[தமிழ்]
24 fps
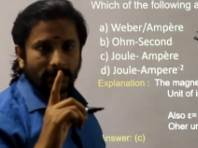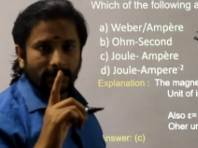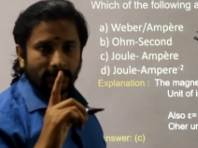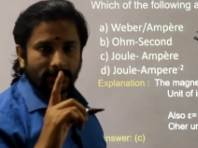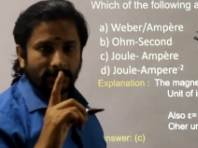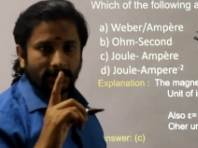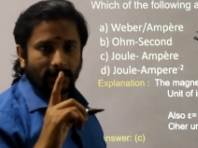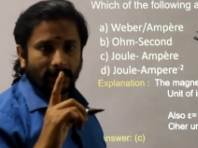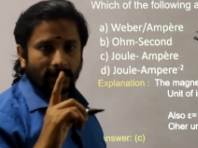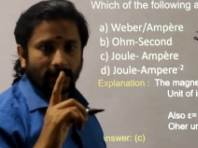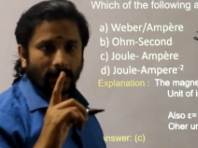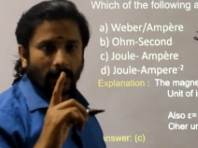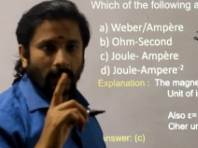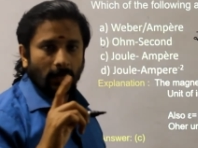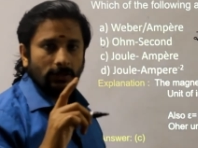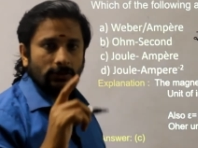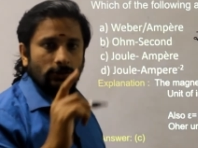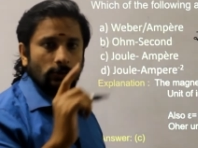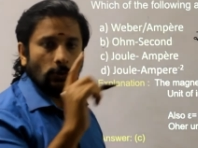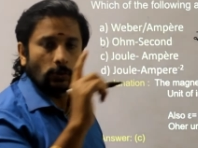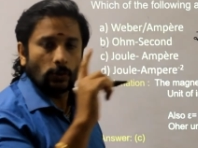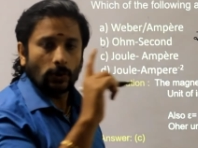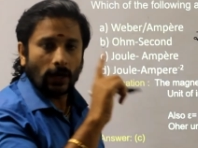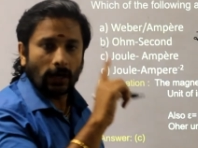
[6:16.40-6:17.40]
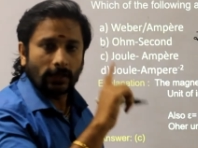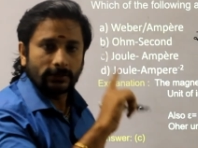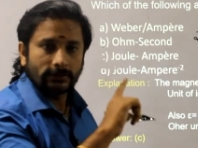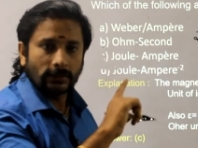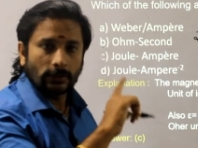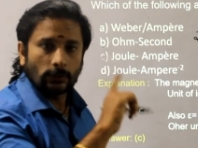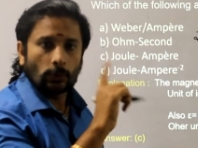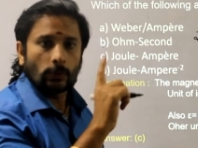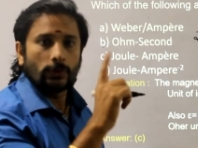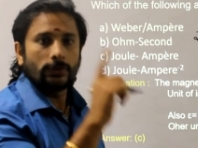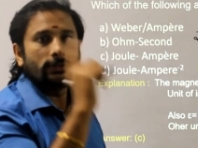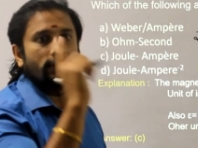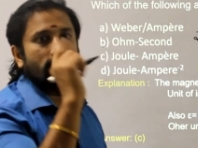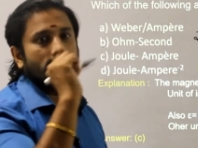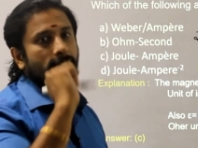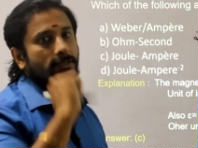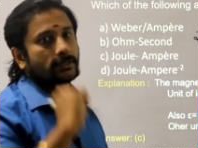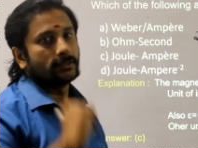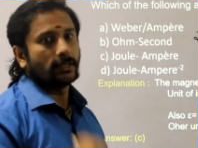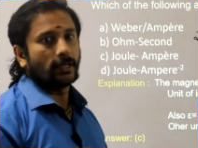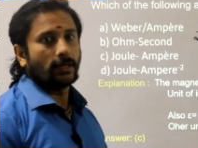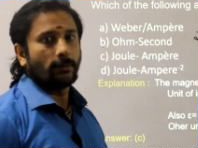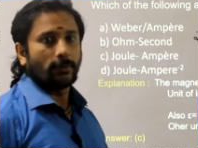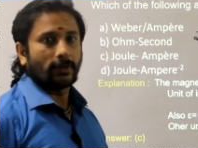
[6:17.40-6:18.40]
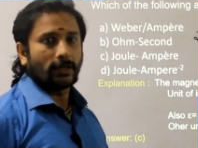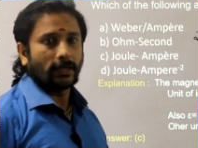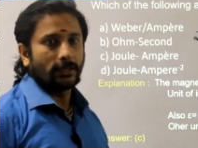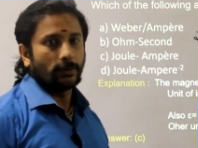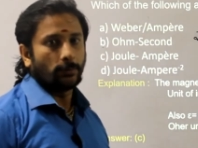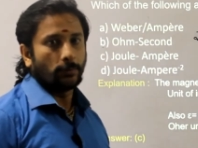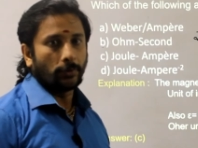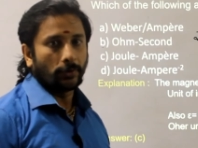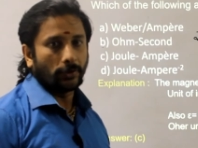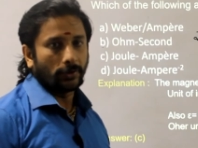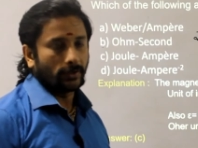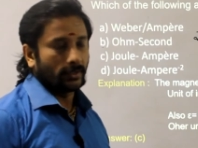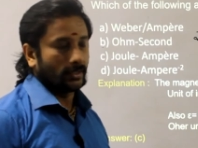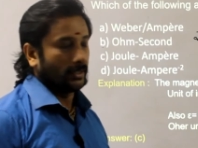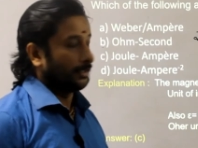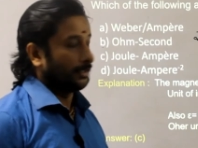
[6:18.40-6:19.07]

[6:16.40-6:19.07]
சரிங்களா சோ அந்த ஒன் இருந்தா நம்ம கண்டுபிடிக்கணுங்க